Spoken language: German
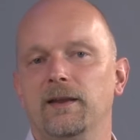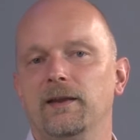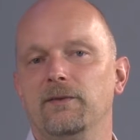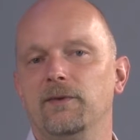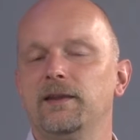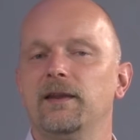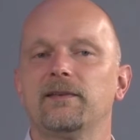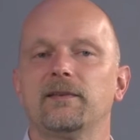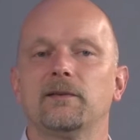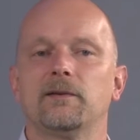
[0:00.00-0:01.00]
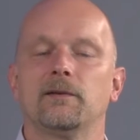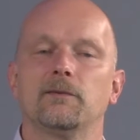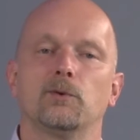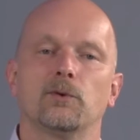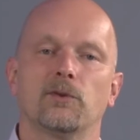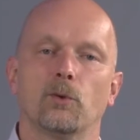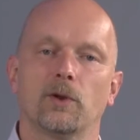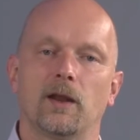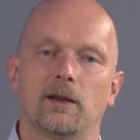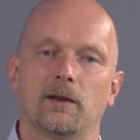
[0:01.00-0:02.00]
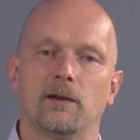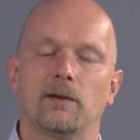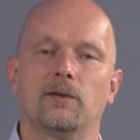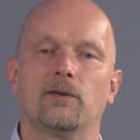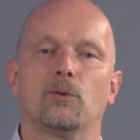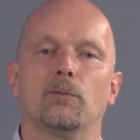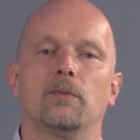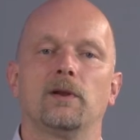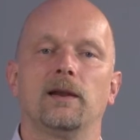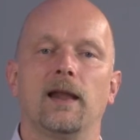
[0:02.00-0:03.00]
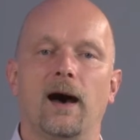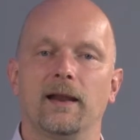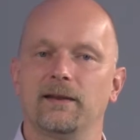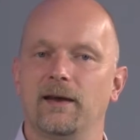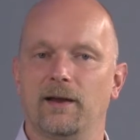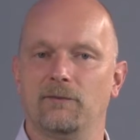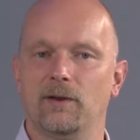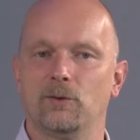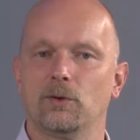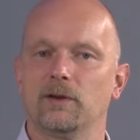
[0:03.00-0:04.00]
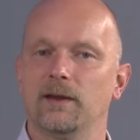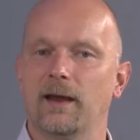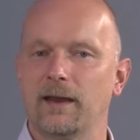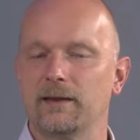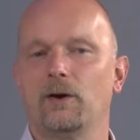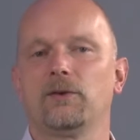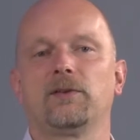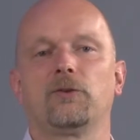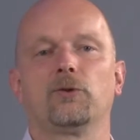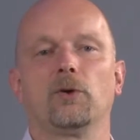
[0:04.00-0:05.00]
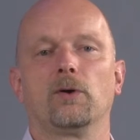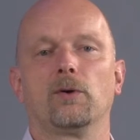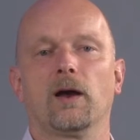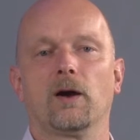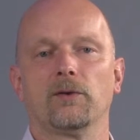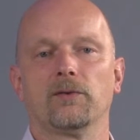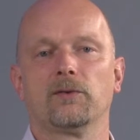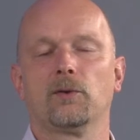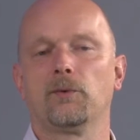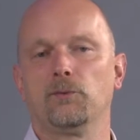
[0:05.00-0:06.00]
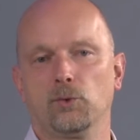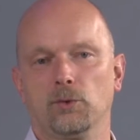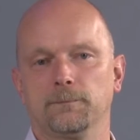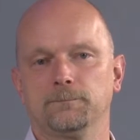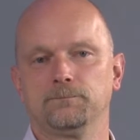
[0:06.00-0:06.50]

Ihnen die wichtigsten Funktionen zum Laden der Anwendung direkt aus der Steuerung heraus zur Verfügung.